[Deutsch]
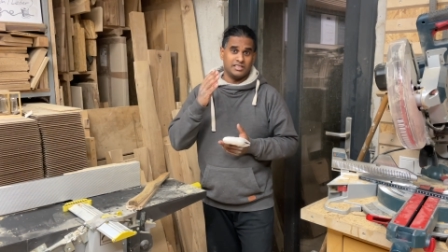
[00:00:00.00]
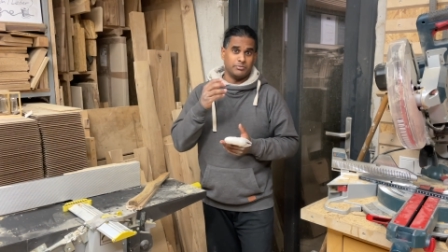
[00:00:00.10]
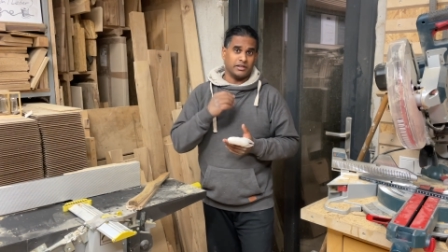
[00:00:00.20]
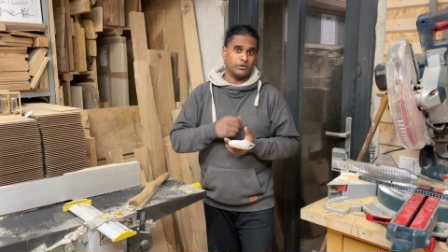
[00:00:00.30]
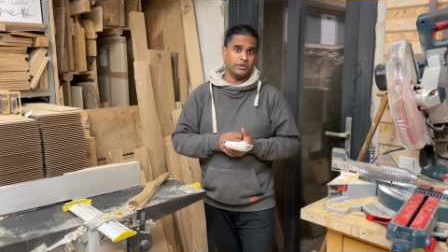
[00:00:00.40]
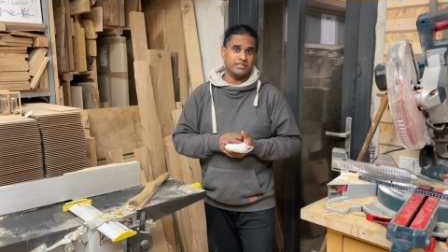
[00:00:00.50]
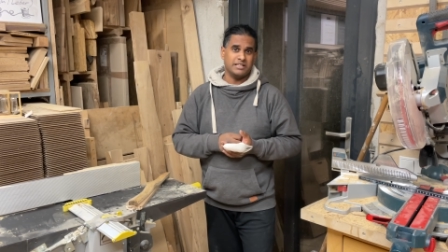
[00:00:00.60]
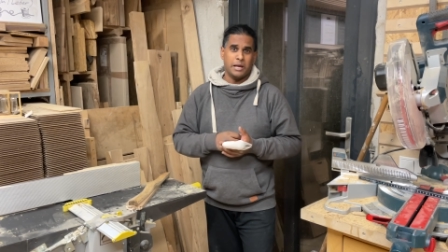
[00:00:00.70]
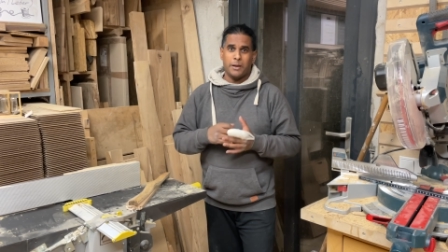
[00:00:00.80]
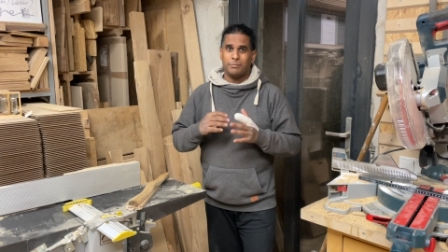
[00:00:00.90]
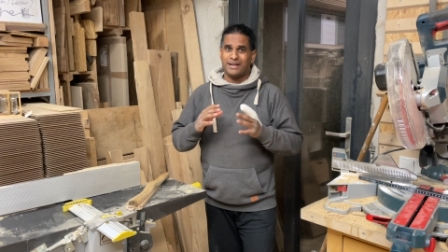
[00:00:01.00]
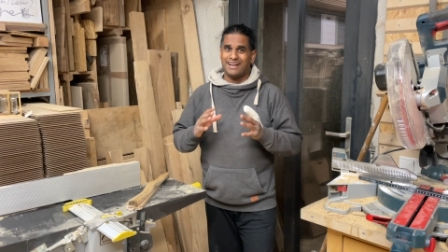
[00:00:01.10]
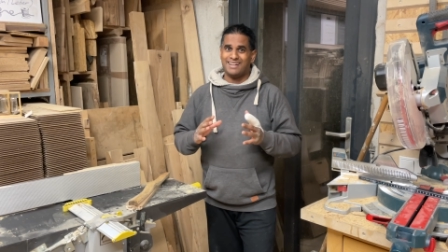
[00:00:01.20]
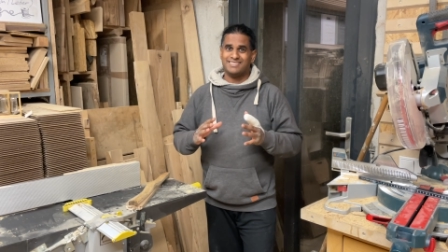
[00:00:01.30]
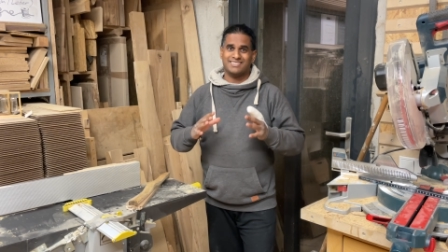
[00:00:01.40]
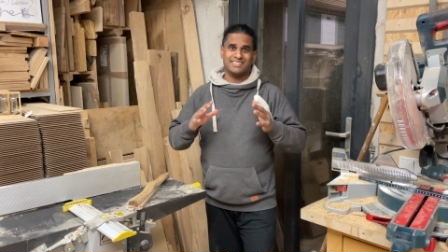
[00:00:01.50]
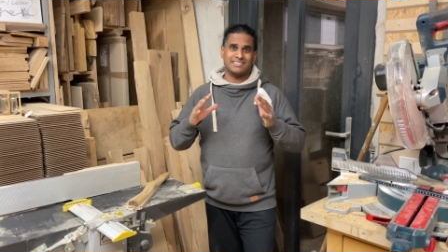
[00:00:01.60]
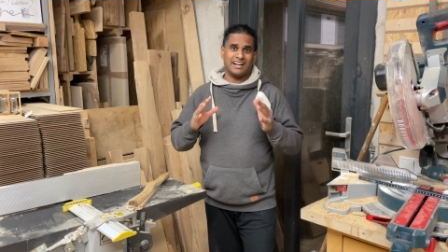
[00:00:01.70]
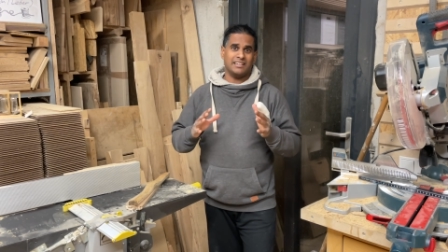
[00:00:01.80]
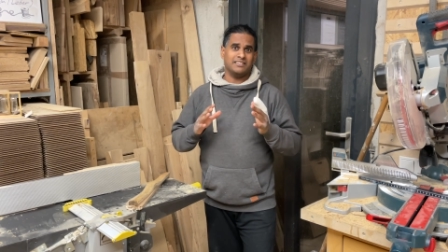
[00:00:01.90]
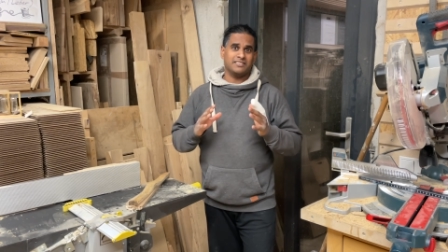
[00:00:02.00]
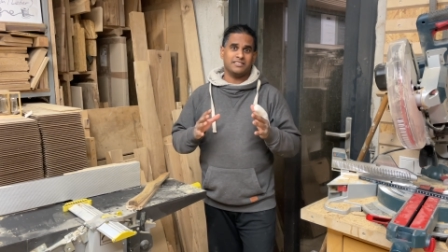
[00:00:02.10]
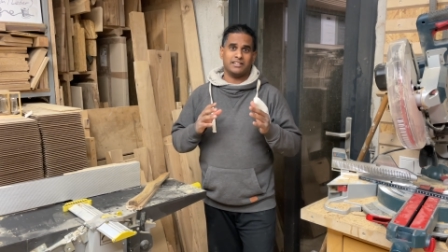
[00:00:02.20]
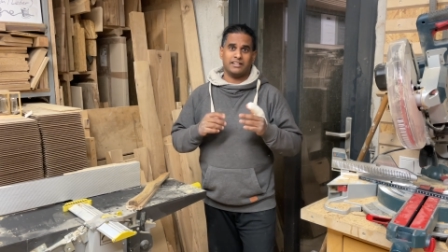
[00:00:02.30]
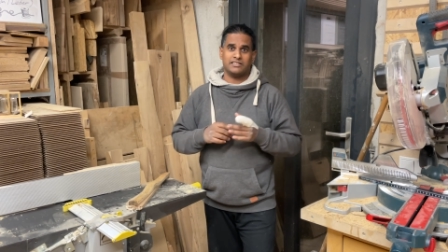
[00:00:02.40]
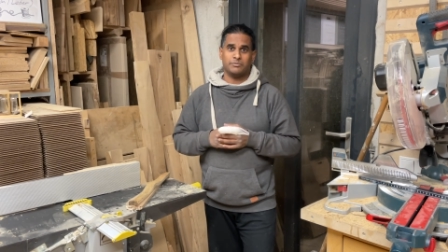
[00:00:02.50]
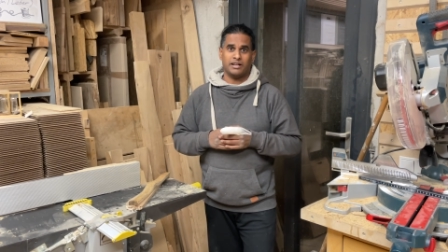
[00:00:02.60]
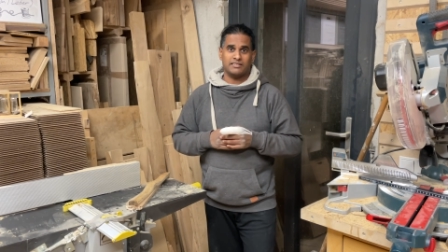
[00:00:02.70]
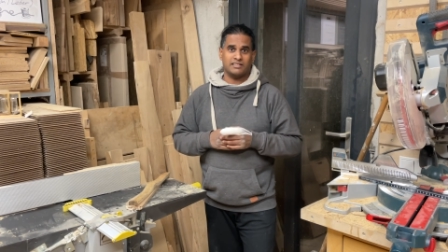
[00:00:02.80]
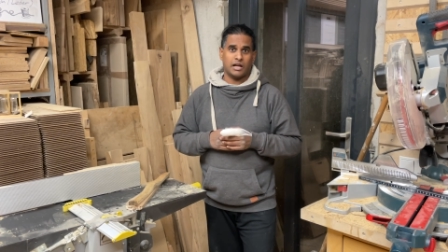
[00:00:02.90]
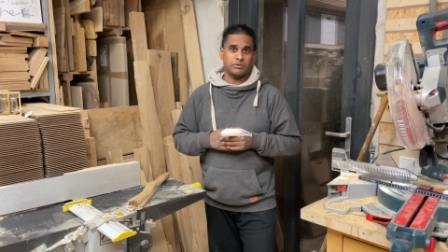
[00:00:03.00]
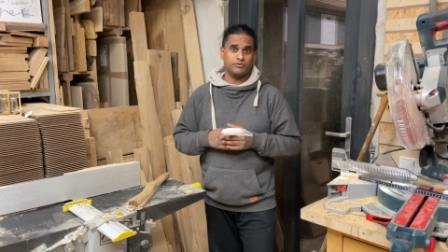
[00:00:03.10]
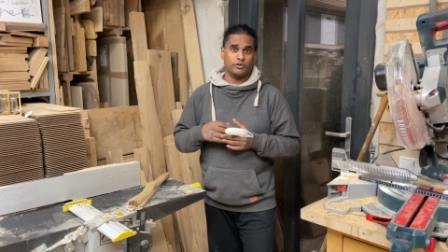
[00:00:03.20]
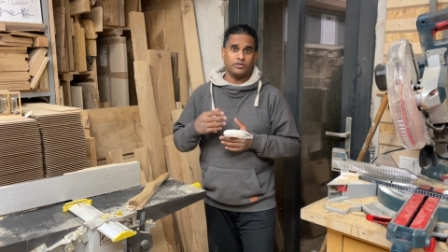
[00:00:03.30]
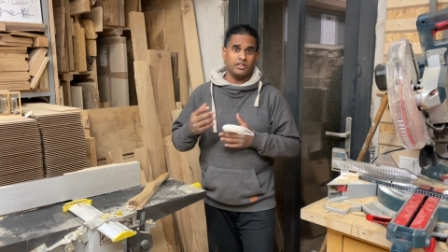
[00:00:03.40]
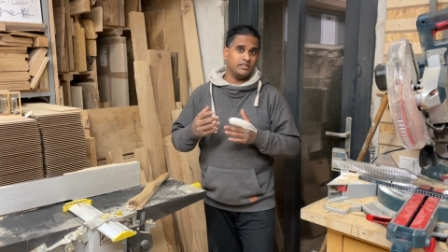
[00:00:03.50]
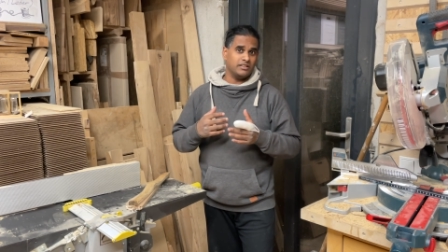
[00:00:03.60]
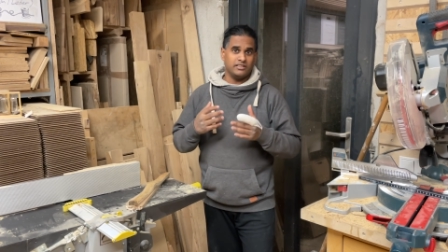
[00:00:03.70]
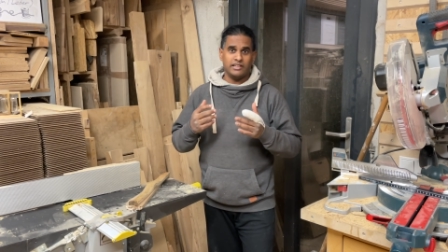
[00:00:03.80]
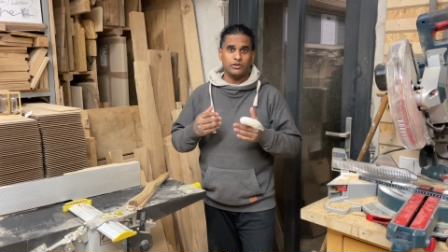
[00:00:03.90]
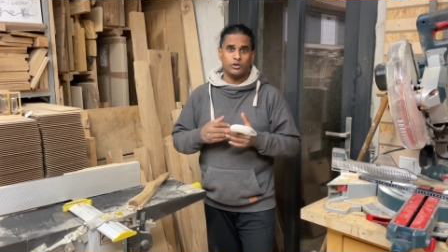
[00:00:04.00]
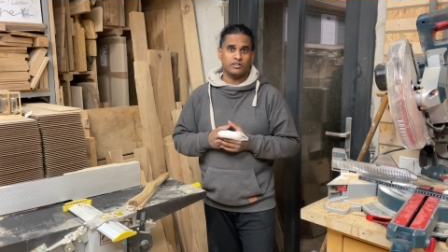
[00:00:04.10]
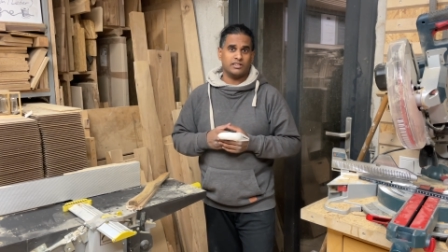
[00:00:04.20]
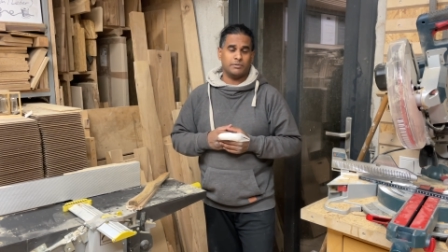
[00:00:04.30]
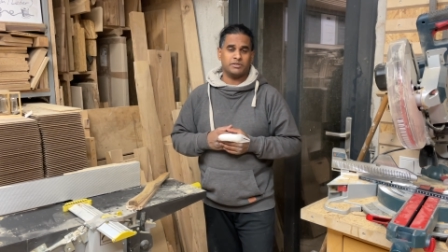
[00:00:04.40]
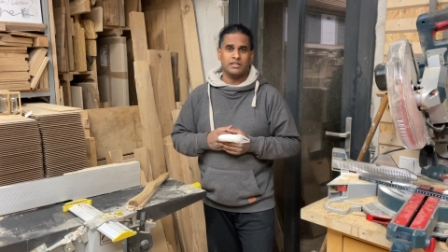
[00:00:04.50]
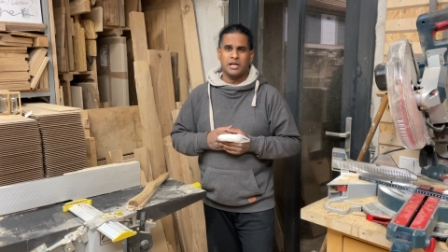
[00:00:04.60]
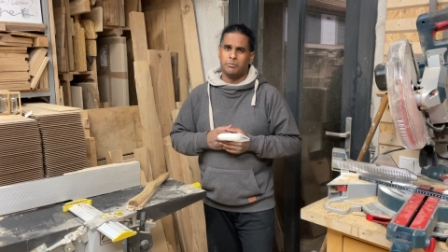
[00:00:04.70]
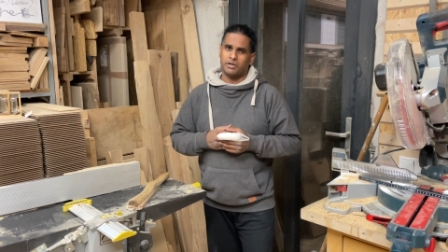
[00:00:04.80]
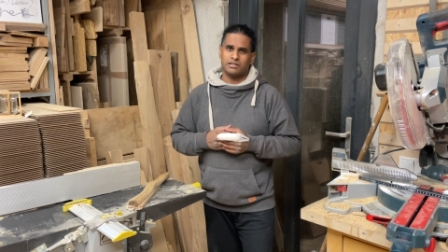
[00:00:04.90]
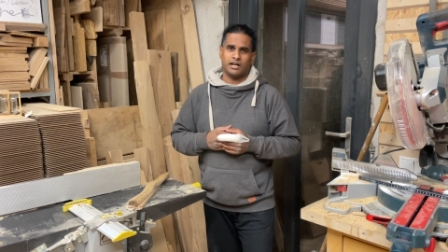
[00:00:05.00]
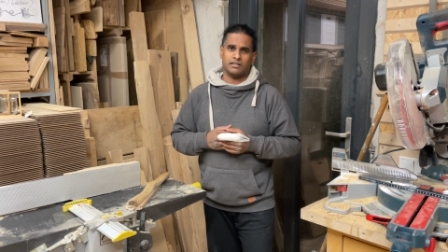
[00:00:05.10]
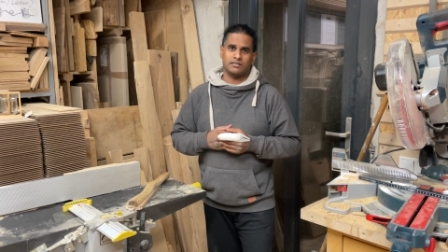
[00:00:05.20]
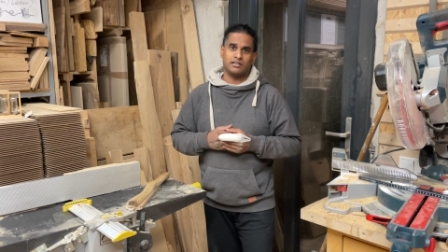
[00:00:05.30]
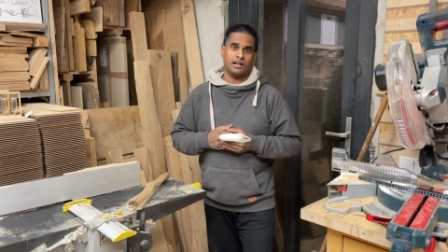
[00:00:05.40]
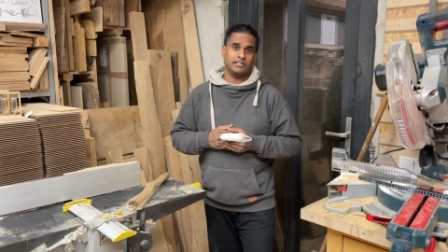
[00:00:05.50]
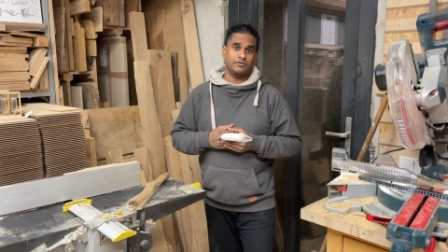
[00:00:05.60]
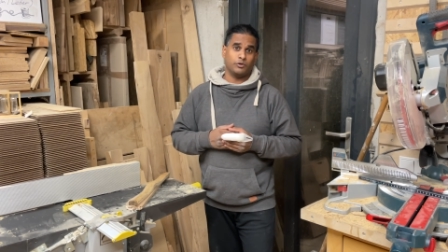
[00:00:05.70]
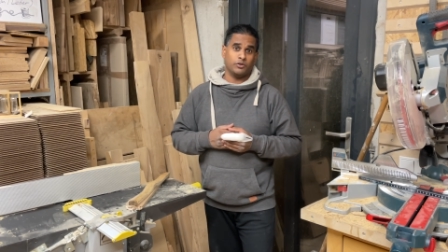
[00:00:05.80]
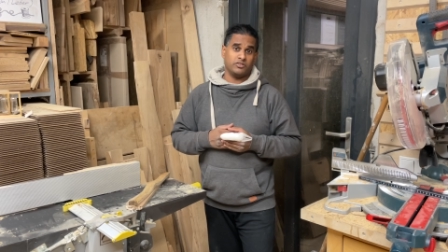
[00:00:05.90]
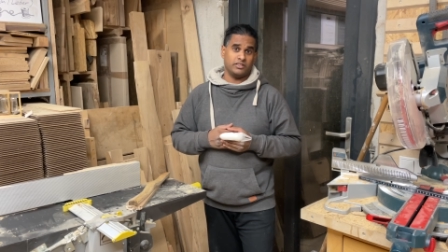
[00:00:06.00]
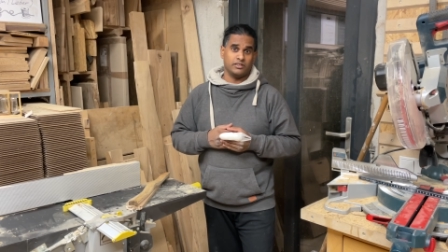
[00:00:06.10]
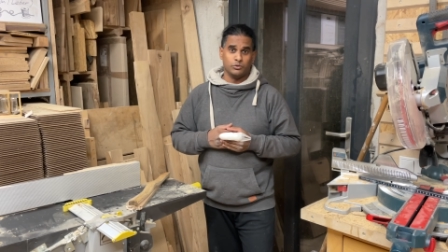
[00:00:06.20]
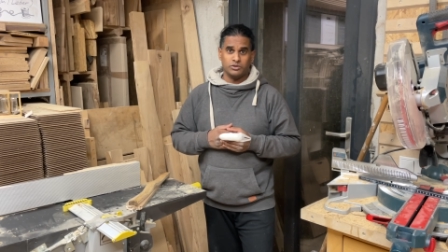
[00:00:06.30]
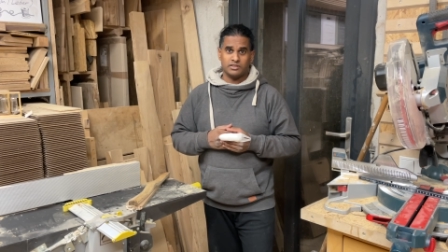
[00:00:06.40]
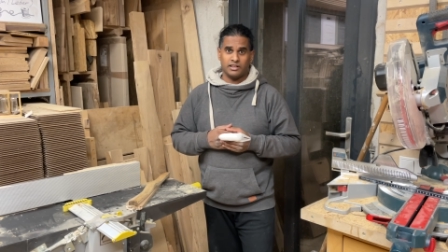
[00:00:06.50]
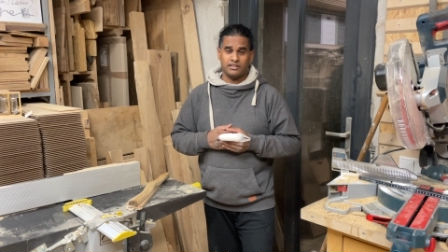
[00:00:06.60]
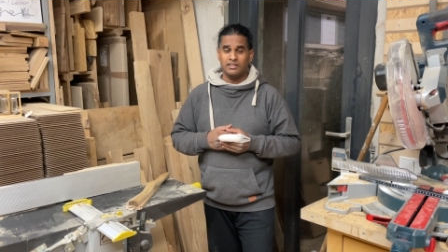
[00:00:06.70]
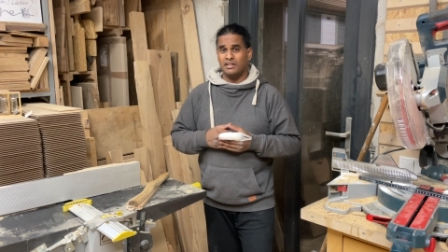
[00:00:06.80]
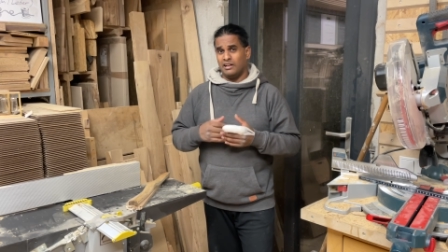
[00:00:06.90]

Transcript: Tipp an euch, Beherzigt alle Sicherheitsmaßnahmen, von denen ihr je gehört habt. Man kann gar nicht vorsichtig genug sein.